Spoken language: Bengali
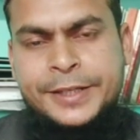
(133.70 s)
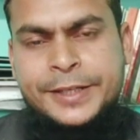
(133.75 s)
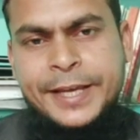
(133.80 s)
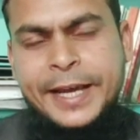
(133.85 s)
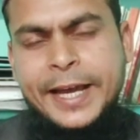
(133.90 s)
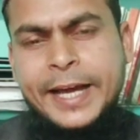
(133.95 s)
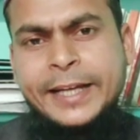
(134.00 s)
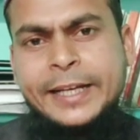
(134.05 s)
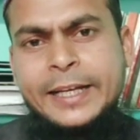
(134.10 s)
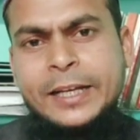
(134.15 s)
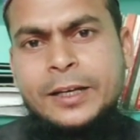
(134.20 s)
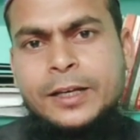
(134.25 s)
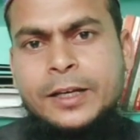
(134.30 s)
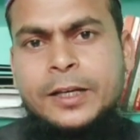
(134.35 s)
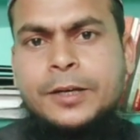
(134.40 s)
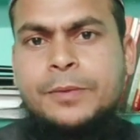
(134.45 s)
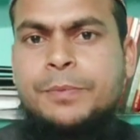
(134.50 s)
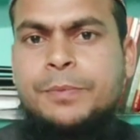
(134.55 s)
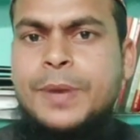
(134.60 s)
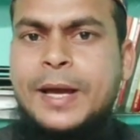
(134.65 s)
সেখানে
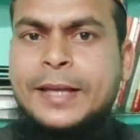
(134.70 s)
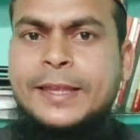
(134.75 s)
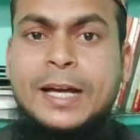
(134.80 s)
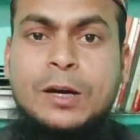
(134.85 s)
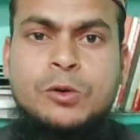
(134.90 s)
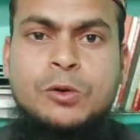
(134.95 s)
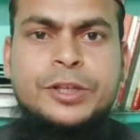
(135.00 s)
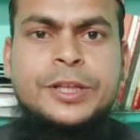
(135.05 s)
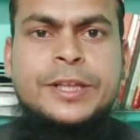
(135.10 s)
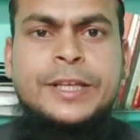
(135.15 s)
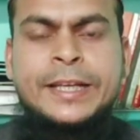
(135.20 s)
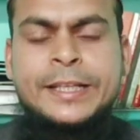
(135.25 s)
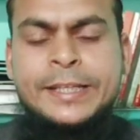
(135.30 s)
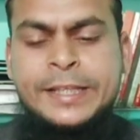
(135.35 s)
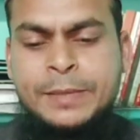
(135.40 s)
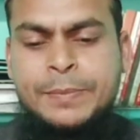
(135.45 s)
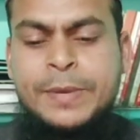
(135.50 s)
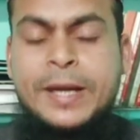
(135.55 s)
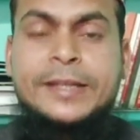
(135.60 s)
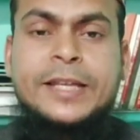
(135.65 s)
ব্যথা করতে থাকে
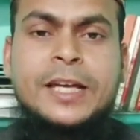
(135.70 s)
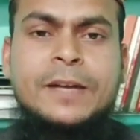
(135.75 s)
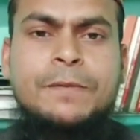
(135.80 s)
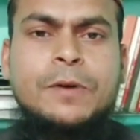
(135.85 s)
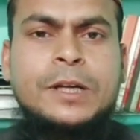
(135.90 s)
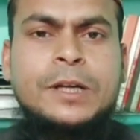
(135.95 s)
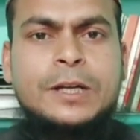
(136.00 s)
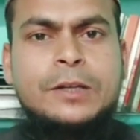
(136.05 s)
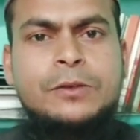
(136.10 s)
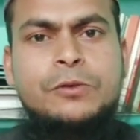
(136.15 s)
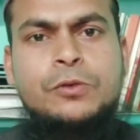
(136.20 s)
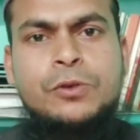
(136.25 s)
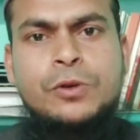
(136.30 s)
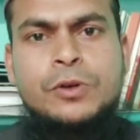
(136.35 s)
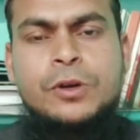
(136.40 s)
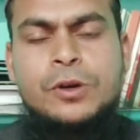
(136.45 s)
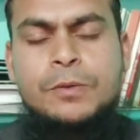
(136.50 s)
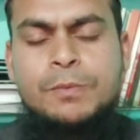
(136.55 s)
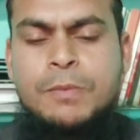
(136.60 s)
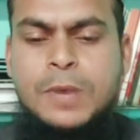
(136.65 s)
সে ব্যথার ফলে কিন্তু
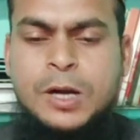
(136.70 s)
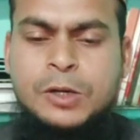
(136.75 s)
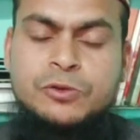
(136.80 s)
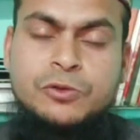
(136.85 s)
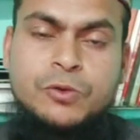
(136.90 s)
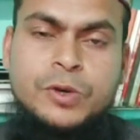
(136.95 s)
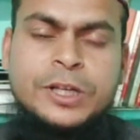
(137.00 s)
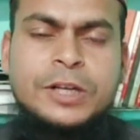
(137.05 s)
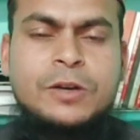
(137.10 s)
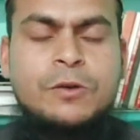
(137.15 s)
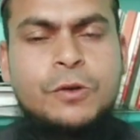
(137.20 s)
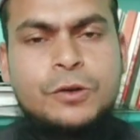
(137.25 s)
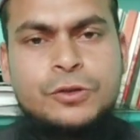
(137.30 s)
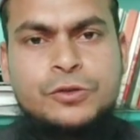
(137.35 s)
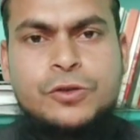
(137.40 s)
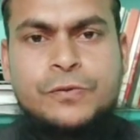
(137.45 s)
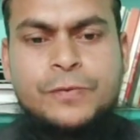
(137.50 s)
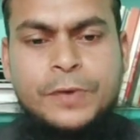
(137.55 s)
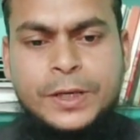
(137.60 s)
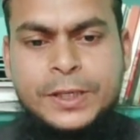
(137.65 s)
মানুষ অনেক
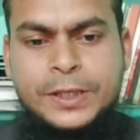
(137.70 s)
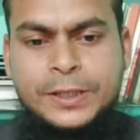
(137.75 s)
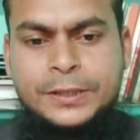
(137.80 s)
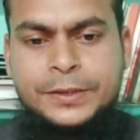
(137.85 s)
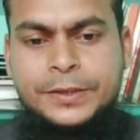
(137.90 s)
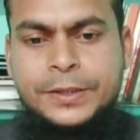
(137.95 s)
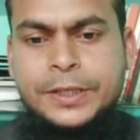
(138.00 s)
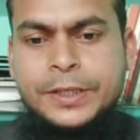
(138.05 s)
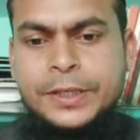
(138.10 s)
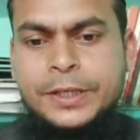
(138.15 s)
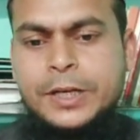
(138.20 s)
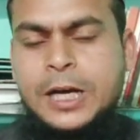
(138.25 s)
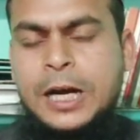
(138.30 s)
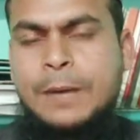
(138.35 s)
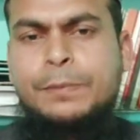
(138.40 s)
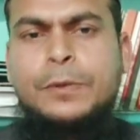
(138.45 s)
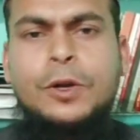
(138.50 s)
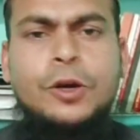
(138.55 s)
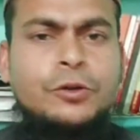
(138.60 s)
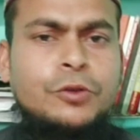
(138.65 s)
কষ্ট পায়
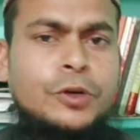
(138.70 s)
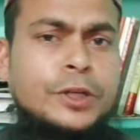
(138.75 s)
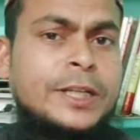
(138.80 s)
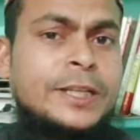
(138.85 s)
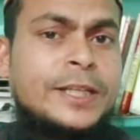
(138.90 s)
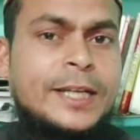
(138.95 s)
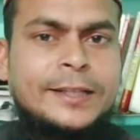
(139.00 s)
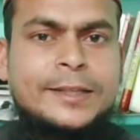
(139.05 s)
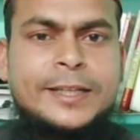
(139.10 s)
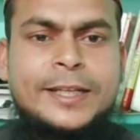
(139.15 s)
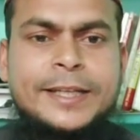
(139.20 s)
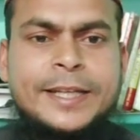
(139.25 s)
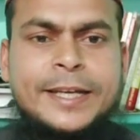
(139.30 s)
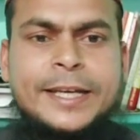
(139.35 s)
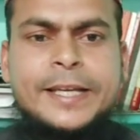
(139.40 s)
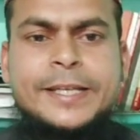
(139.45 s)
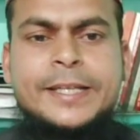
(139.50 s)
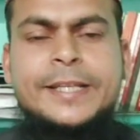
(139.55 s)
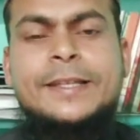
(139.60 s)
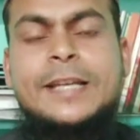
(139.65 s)
আপনি হয়তো অনেক ডাক্তার
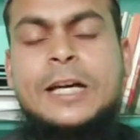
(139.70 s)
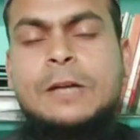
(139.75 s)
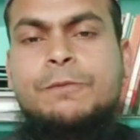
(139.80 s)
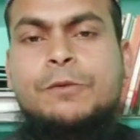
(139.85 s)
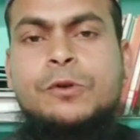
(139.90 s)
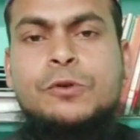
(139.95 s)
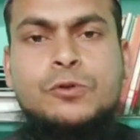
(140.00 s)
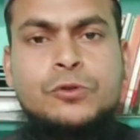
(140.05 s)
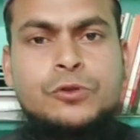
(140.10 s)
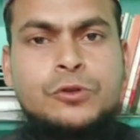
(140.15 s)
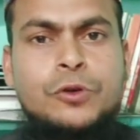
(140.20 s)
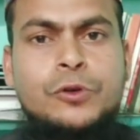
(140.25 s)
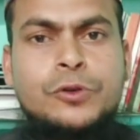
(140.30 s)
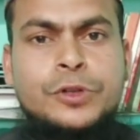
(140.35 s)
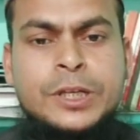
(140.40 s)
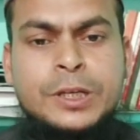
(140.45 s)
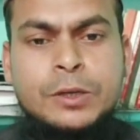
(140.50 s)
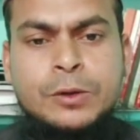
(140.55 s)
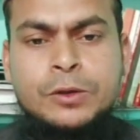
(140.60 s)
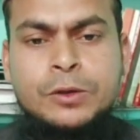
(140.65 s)
দেখিয়েছেন তারপরে সুস্থ
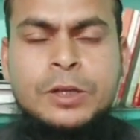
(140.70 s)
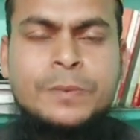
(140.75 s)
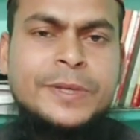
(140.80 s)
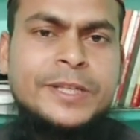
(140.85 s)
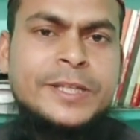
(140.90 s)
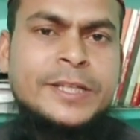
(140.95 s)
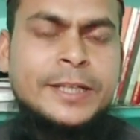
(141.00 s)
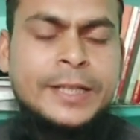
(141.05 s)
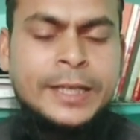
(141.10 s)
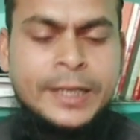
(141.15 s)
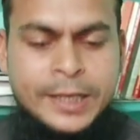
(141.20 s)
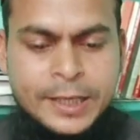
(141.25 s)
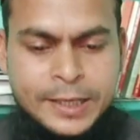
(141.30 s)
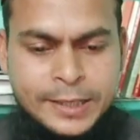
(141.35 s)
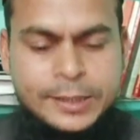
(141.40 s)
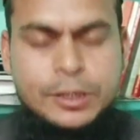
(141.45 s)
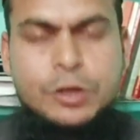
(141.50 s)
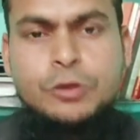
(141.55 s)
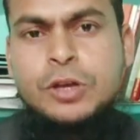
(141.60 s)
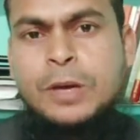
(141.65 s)
হচ্ছে হতে পারছেন না
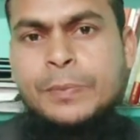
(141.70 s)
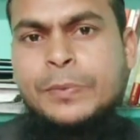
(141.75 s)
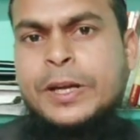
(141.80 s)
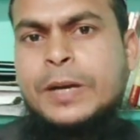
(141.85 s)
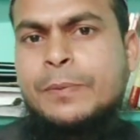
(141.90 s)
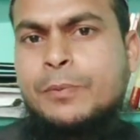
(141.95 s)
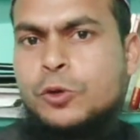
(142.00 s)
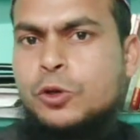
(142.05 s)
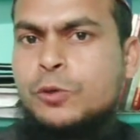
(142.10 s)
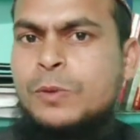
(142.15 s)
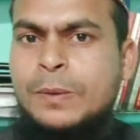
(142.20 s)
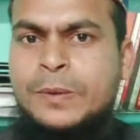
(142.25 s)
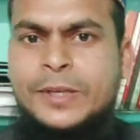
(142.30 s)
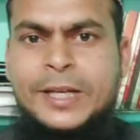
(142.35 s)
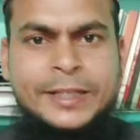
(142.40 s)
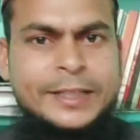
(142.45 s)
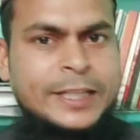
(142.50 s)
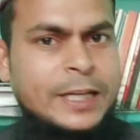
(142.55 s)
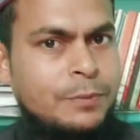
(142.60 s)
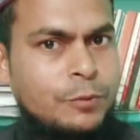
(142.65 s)
যেহেতু আপনাকে প্রথমে আমি
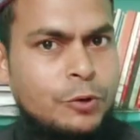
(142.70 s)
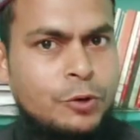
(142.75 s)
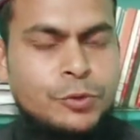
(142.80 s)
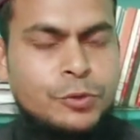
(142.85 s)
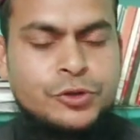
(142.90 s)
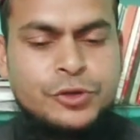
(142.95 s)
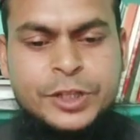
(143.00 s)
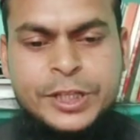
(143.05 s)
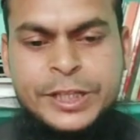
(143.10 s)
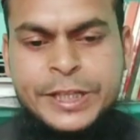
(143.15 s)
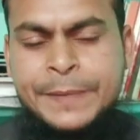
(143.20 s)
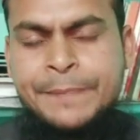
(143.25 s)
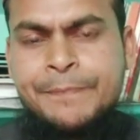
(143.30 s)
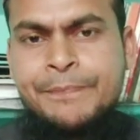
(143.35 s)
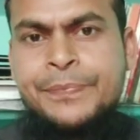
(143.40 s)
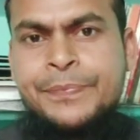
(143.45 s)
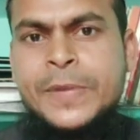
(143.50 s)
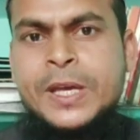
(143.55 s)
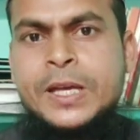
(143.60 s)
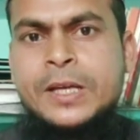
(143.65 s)
ডাক্তারের পরামর্শ দিতাম
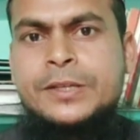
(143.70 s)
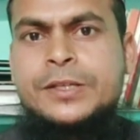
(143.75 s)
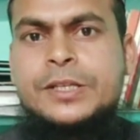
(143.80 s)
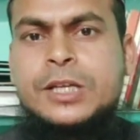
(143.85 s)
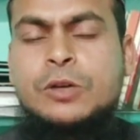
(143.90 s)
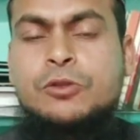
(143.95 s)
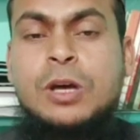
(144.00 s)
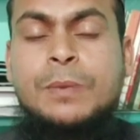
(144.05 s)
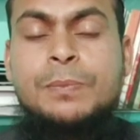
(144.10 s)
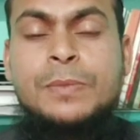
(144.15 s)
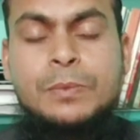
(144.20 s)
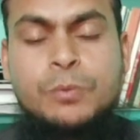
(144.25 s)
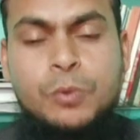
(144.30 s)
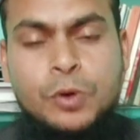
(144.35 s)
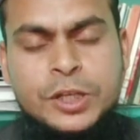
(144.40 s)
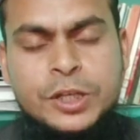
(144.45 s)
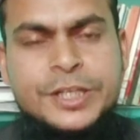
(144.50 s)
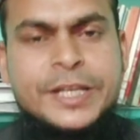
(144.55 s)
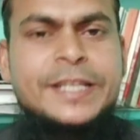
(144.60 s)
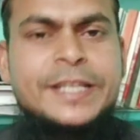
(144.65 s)
যেহেতু আপনি
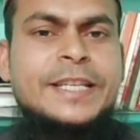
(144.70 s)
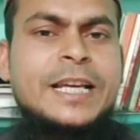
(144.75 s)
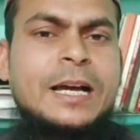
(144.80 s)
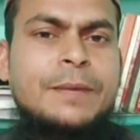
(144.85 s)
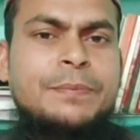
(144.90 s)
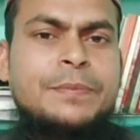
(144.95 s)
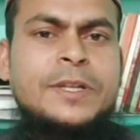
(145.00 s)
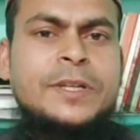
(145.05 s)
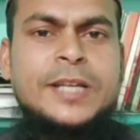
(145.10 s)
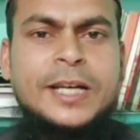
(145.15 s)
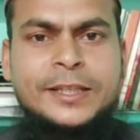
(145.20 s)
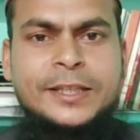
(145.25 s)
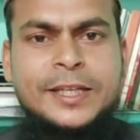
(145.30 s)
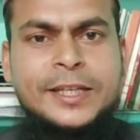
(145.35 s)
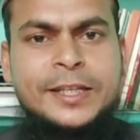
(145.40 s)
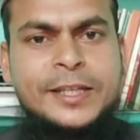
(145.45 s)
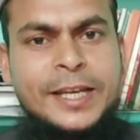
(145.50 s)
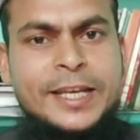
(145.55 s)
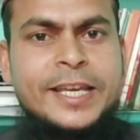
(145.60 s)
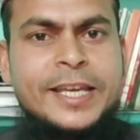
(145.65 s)
বলছেন যে আপনি
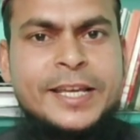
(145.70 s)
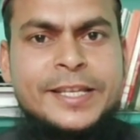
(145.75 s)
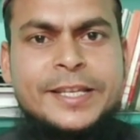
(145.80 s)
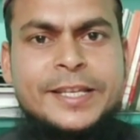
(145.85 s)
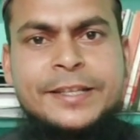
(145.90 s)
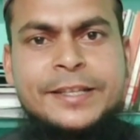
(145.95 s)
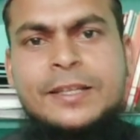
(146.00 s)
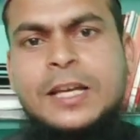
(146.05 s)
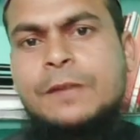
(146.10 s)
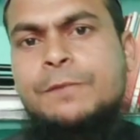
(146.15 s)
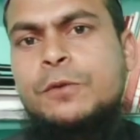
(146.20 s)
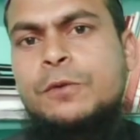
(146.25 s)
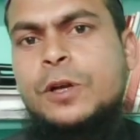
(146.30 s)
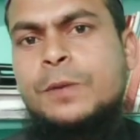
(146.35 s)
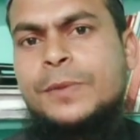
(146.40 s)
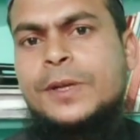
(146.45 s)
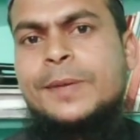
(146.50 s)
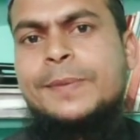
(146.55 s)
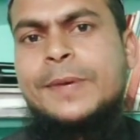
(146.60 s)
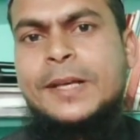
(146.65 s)
ডাক্তার দেখিয়েছেন তারপর
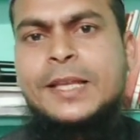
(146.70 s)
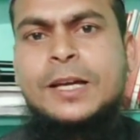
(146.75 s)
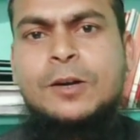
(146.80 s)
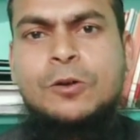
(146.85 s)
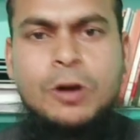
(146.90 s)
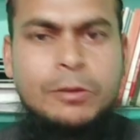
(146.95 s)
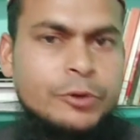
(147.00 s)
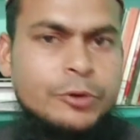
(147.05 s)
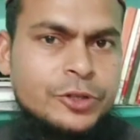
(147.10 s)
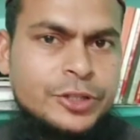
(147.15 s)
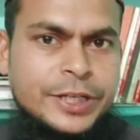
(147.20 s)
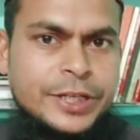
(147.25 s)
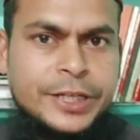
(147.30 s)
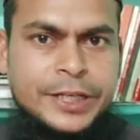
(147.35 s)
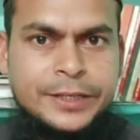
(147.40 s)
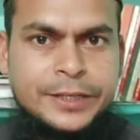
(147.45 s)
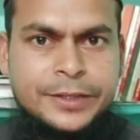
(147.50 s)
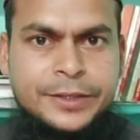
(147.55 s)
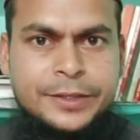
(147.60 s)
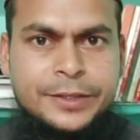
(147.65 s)
আপনার ব্যথা কম হচ্ছে না